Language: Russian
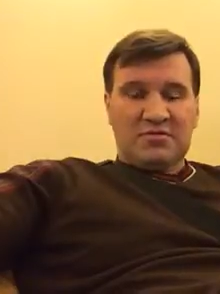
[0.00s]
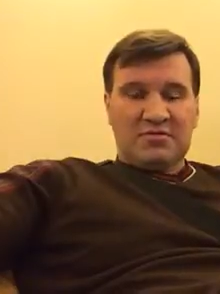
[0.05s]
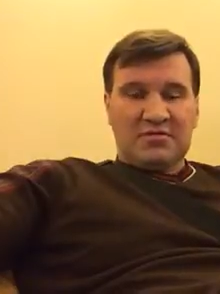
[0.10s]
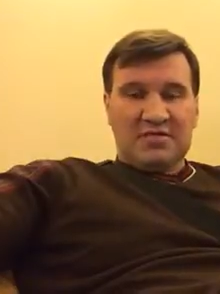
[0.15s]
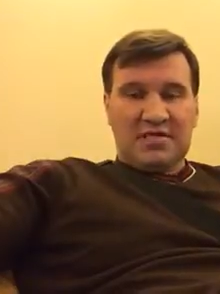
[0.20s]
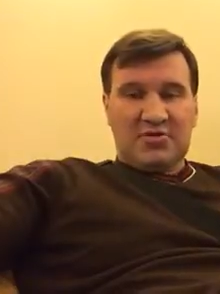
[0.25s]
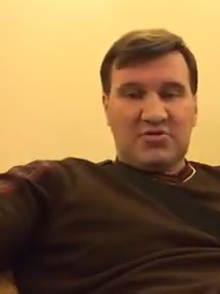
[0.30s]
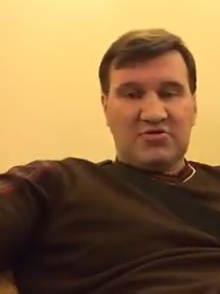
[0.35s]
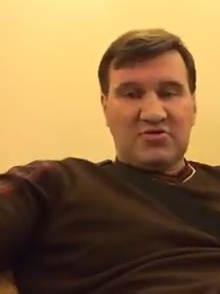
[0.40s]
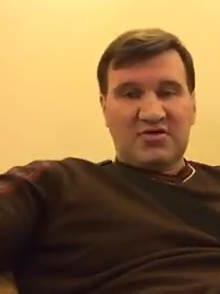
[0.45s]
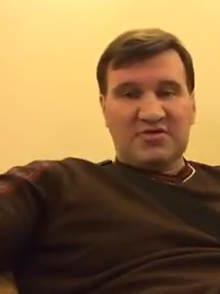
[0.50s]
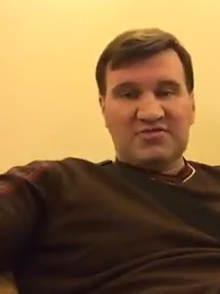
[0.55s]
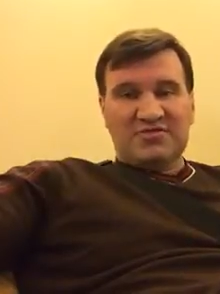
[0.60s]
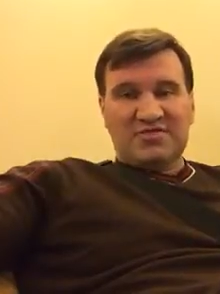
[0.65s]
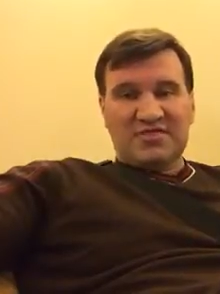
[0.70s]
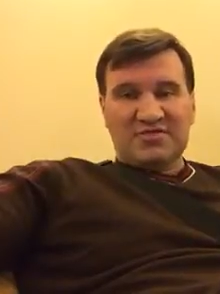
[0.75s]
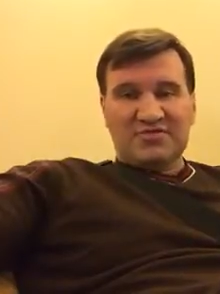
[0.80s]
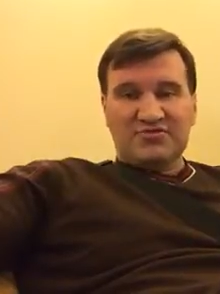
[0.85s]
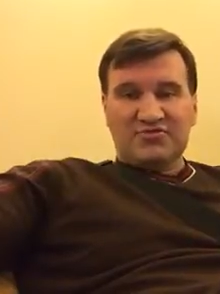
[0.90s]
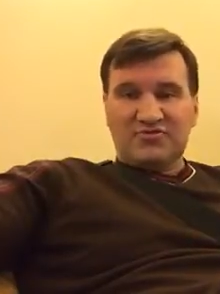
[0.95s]
Дорога к
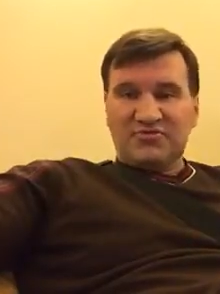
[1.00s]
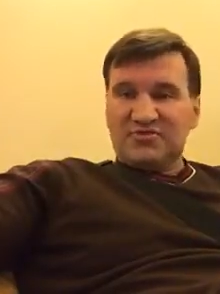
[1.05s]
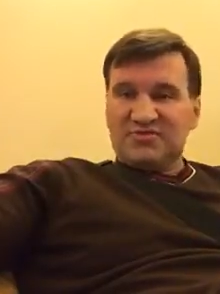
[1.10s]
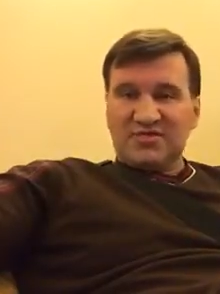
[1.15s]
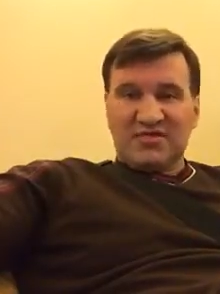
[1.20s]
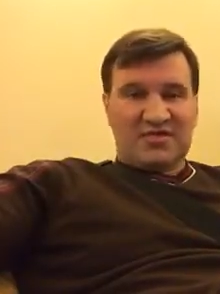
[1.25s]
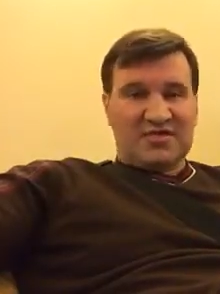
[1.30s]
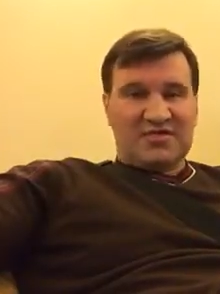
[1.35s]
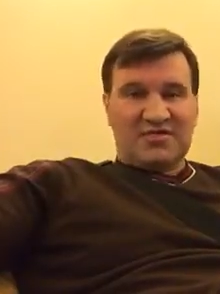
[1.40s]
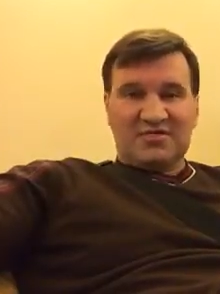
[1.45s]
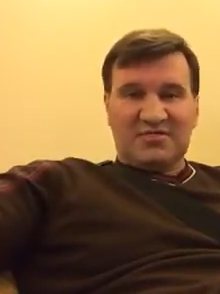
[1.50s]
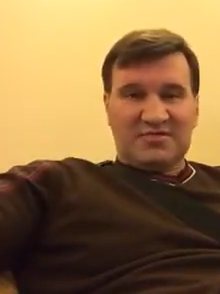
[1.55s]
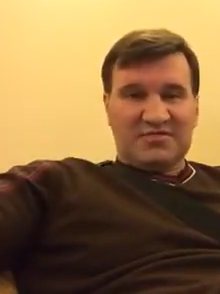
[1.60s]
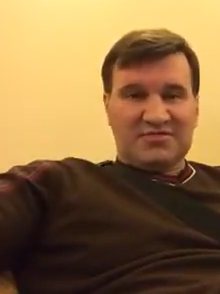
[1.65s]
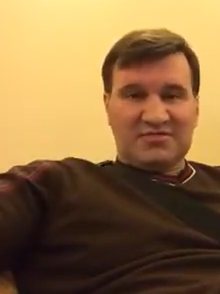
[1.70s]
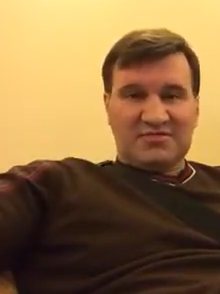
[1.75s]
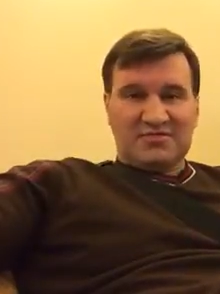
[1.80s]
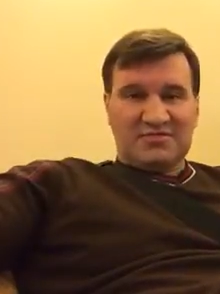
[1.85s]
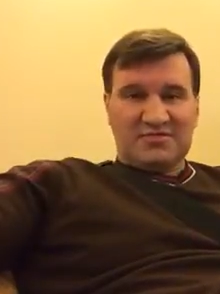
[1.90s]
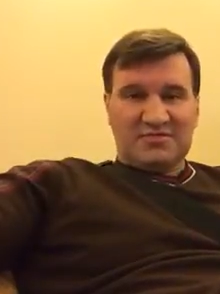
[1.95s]
сердцу не
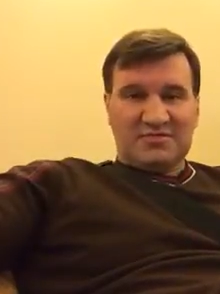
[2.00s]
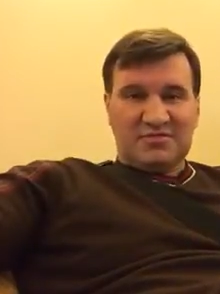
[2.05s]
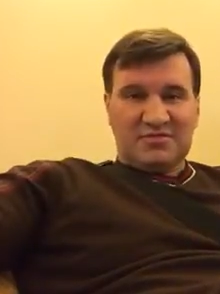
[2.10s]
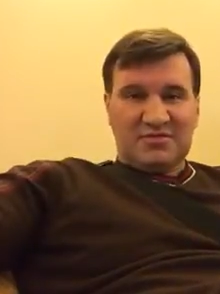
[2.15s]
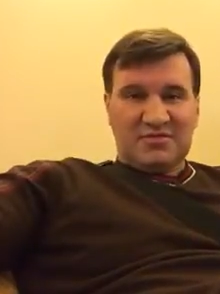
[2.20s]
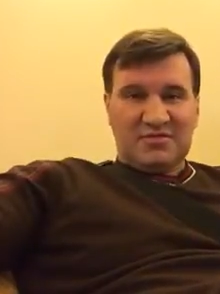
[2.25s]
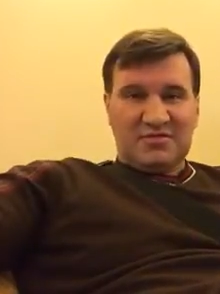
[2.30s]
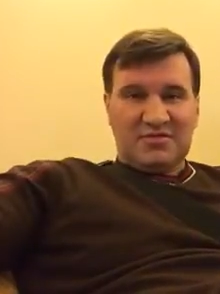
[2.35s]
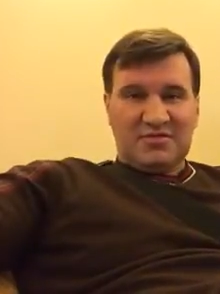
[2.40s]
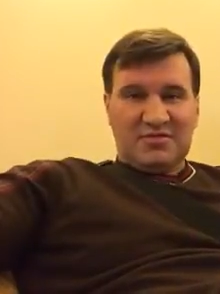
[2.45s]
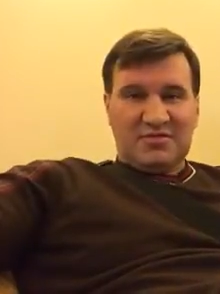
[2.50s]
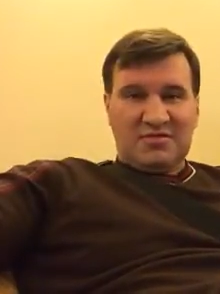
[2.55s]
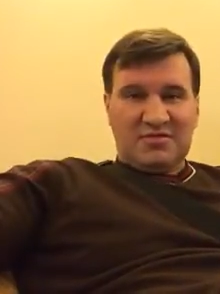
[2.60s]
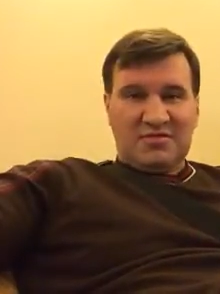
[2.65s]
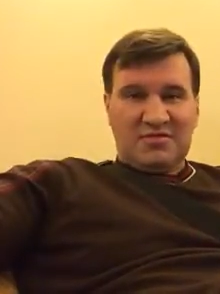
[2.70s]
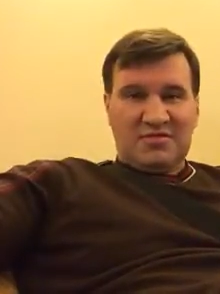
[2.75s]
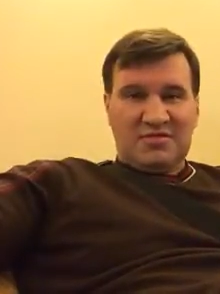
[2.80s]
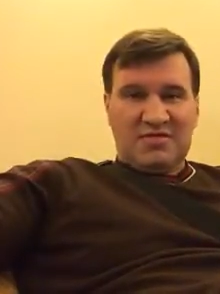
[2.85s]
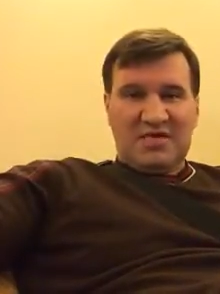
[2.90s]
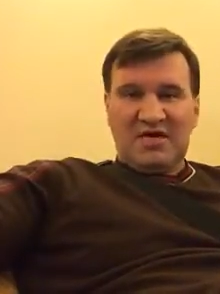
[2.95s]
закрылась,
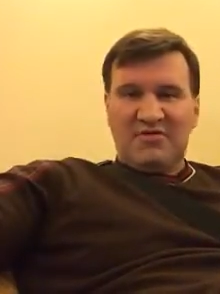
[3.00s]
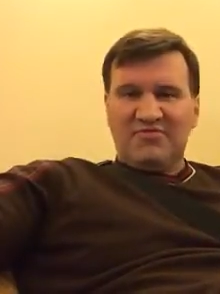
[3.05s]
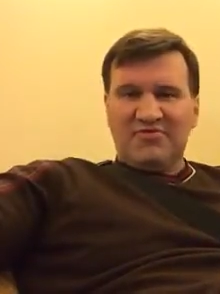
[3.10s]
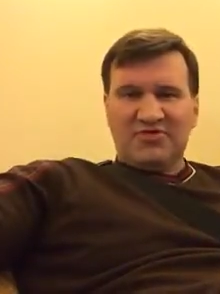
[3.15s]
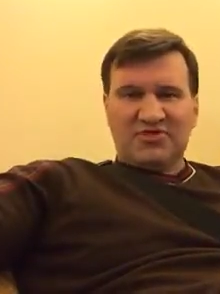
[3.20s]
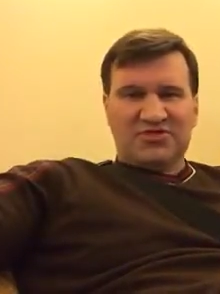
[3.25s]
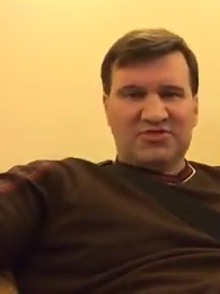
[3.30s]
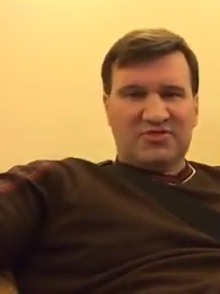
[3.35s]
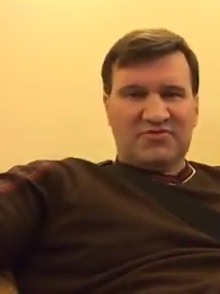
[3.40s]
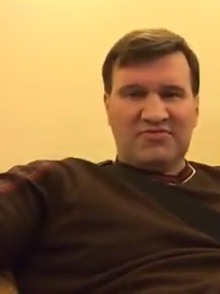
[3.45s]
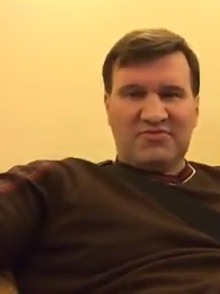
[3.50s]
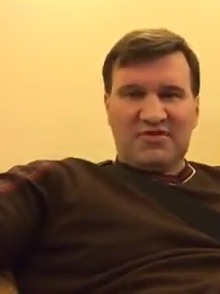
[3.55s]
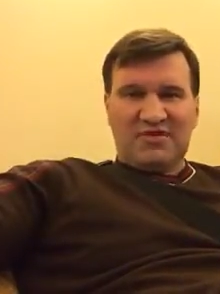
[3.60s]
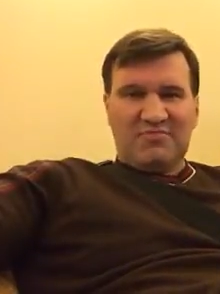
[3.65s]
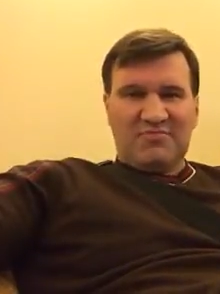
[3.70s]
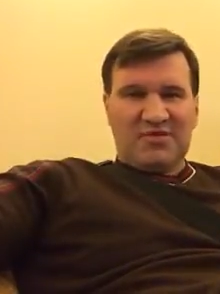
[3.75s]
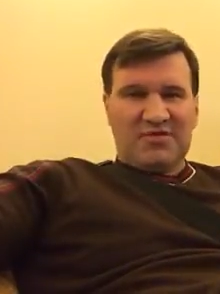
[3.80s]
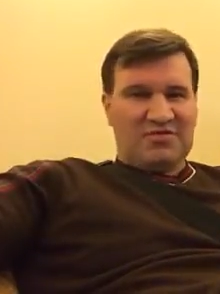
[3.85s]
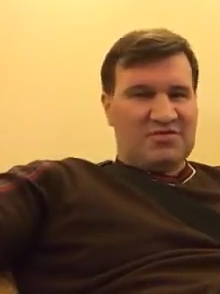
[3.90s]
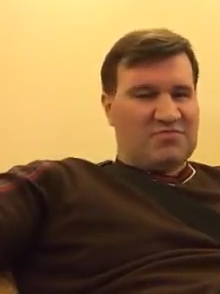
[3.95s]
я выждать
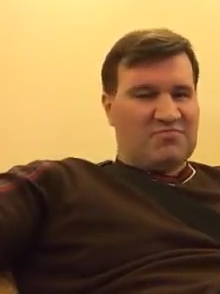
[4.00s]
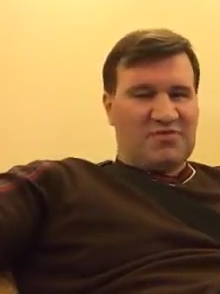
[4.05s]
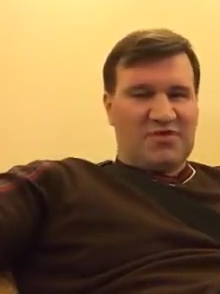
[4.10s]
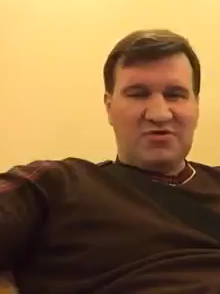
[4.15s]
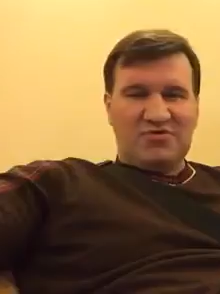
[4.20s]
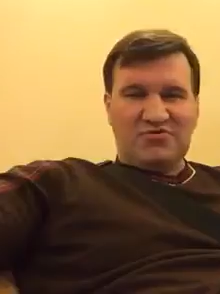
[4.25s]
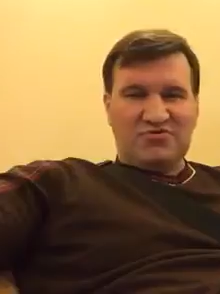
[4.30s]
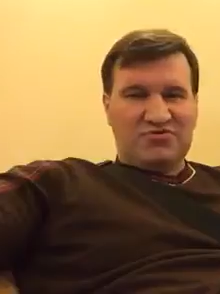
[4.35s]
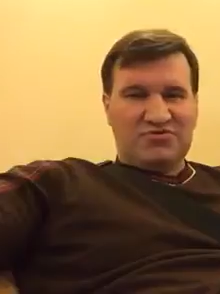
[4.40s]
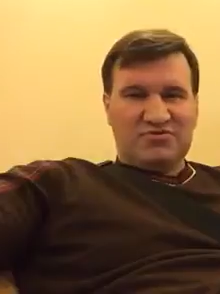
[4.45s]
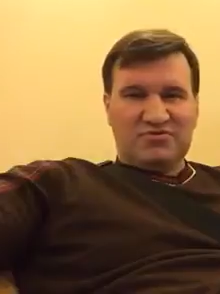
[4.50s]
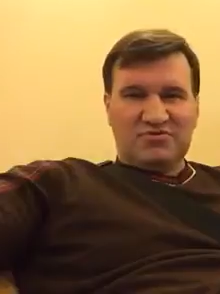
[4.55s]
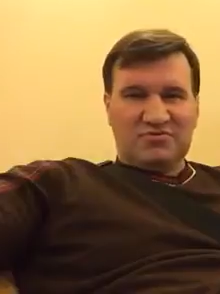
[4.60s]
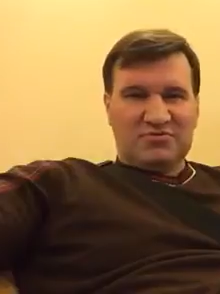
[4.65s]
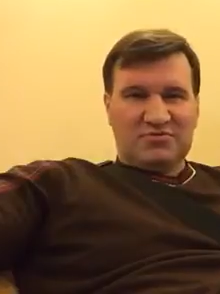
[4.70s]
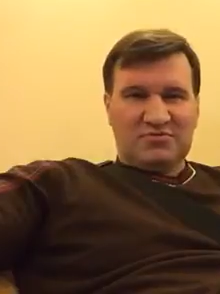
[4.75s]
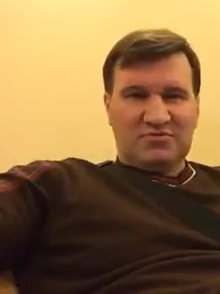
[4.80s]
время не боюсь.